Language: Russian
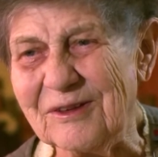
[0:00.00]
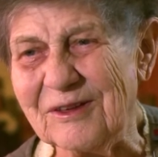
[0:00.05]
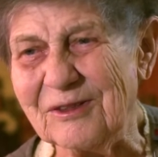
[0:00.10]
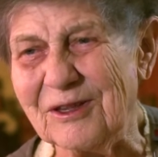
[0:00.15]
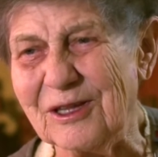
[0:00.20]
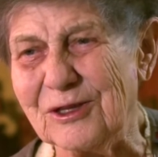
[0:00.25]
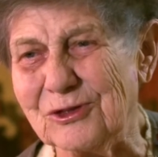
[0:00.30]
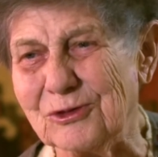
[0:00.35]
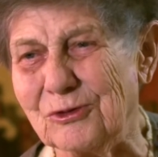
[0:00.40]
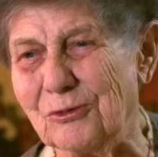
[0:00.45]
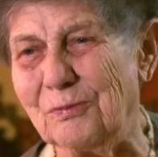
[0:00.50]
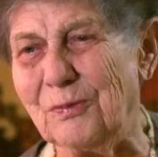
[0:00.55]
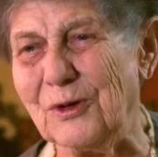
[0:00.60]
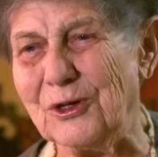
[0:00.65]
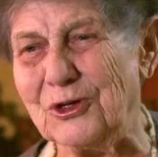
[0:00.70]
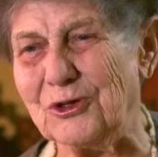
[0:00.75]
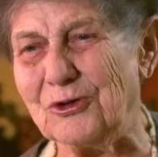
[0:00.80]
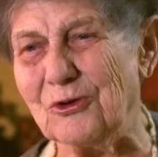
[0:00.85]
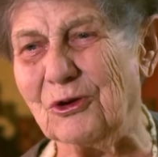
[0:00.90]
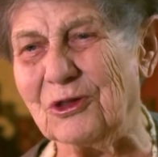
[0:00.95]
доску
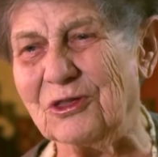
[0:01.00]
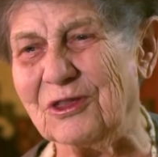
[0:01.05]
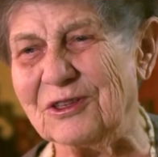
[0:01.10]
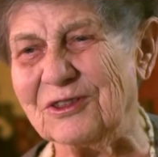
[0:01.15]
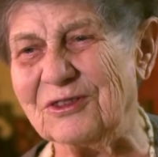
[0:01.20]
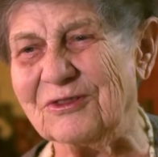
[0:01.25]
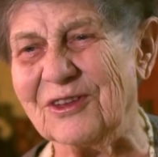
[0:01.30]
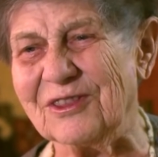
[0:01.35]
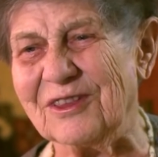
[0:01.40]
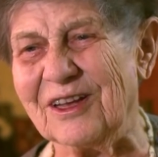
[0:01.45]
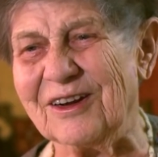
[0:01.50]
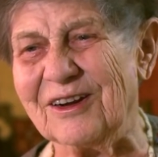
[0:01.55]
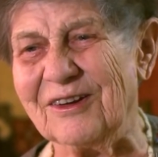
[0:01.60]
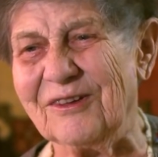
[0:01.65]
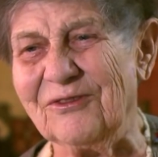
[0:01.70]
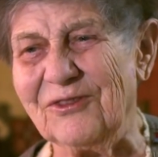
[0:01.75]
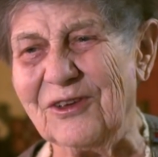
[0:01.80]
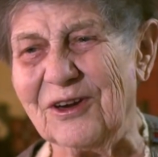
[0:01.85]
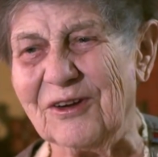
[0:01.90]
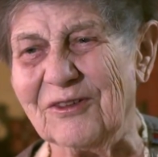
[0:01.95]
почета
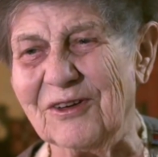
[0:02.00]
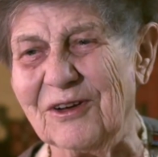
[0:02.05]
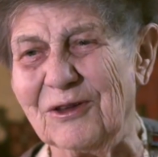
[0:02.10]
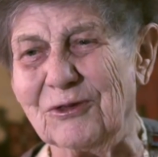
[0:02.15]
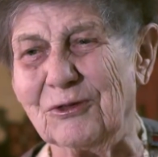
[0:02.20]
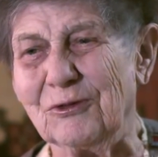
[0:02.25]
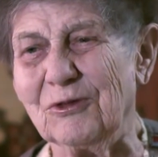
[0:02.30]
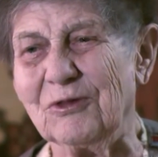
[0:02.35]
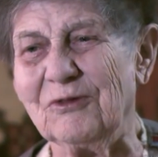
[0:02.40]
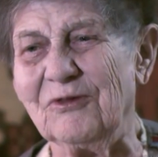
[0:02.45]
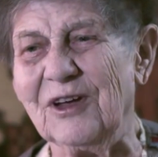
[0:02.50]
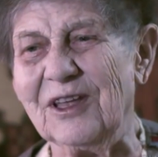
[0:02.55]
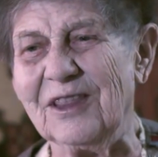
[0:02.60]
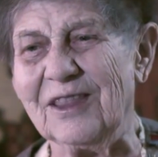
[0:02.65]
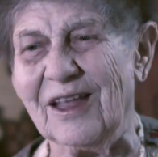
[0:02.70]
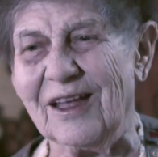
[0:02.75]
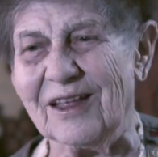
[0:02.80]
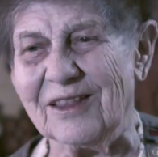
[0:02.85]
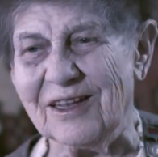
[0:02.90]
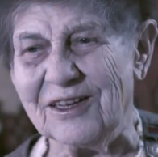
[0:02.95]
сфотографировали. Тут
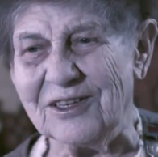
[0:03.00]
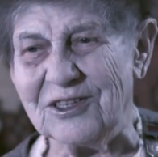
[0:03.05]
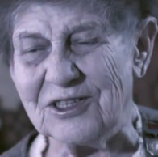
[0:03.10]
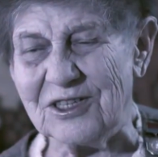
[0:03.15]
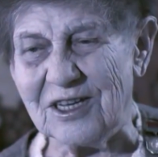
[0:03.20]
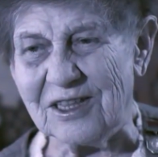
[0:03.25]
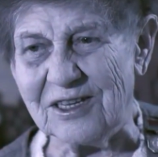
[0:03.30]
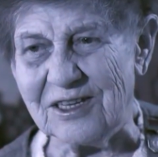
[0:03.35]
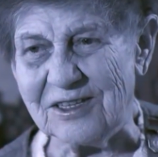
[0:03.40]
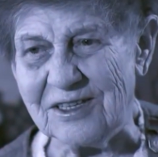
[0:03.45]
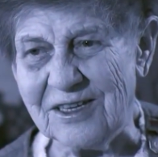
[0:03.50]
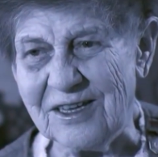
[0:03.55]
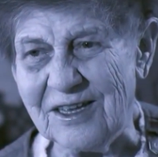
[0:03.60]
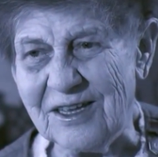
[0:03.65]
война началась.